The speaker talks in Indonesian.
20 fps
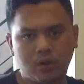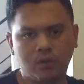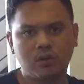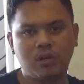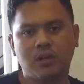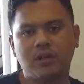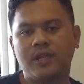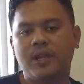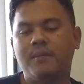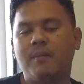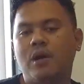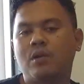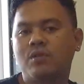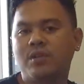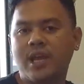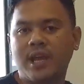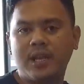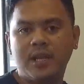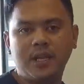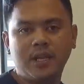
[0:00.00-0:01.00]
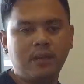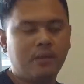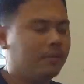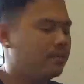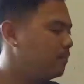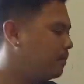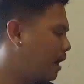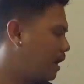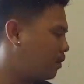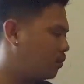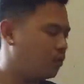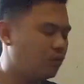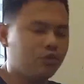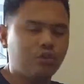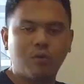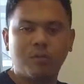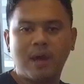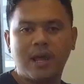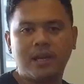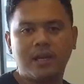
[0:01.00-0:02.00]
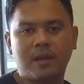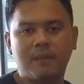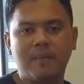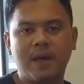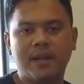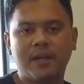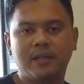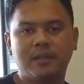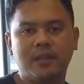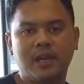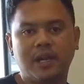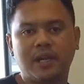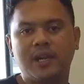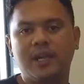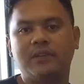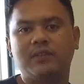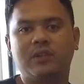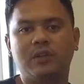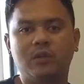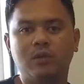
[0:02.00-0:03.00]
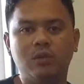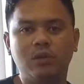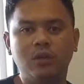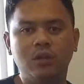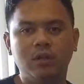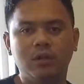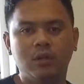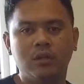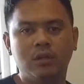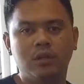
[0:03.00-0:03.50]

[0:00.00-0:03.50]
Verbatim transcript: Motornya baru jadi, baru nyobain kemarin track day Sentul.